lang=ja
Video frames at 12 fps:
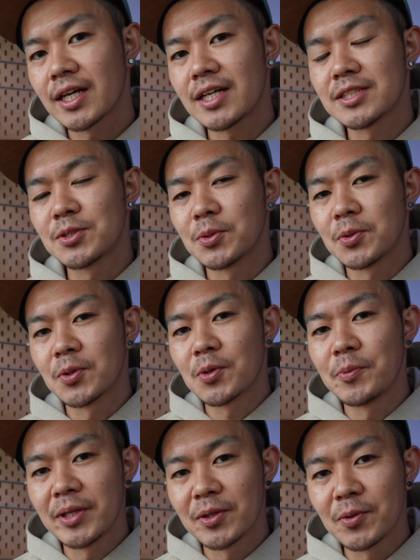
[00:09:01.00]
感想、
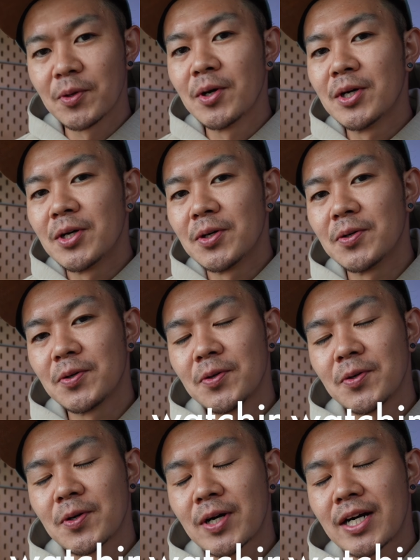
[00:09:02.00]
コメント
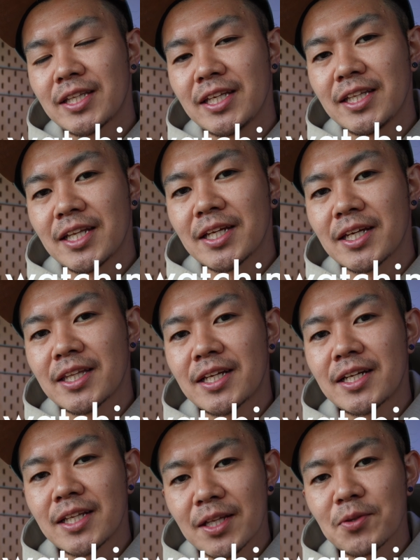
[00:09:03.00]
を書いていただけた
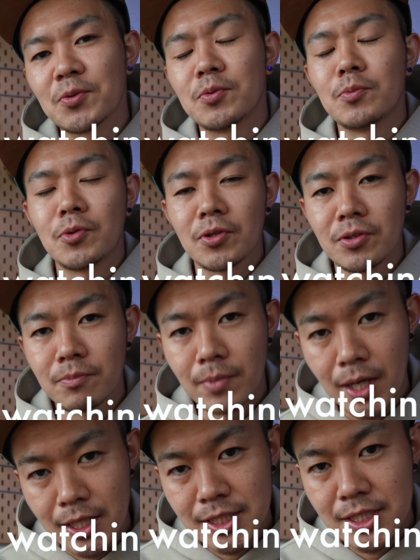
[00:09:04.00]
らなと思い
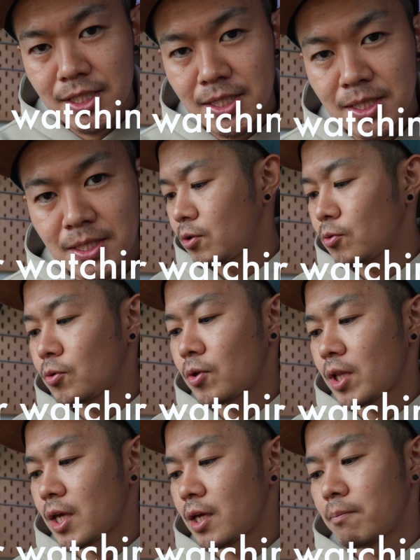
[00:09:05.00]
ます。ということ
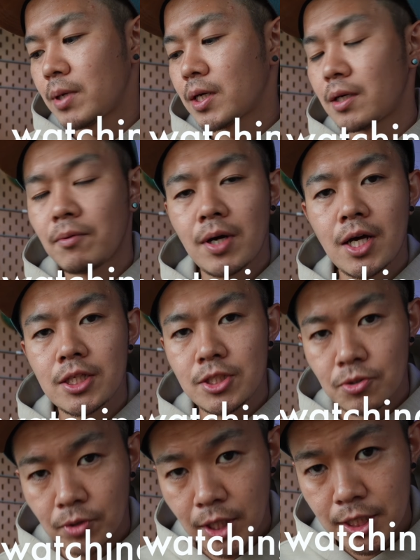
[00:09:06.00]
で、現場からは以
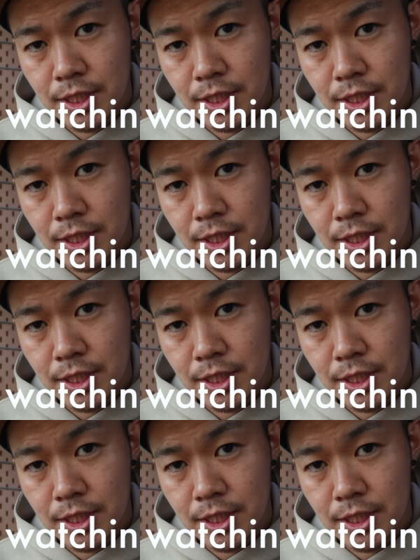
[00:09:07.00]
上で